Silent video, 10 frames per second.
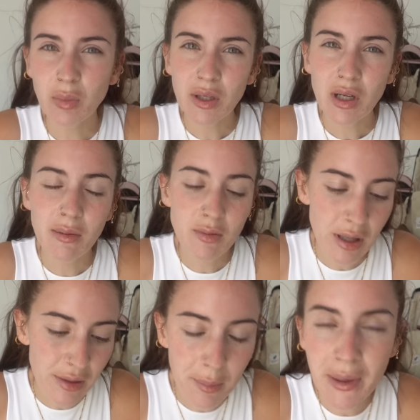Bueno, ¿qué vamos
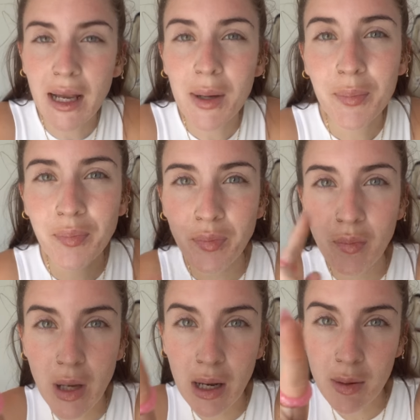a hacer? Venga,
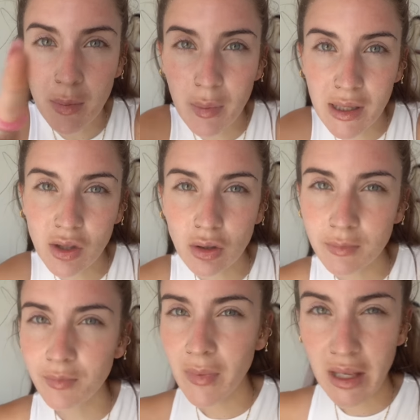voy a lavarme el
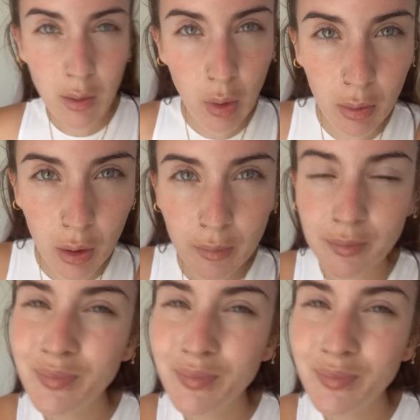pelito y vuelvo.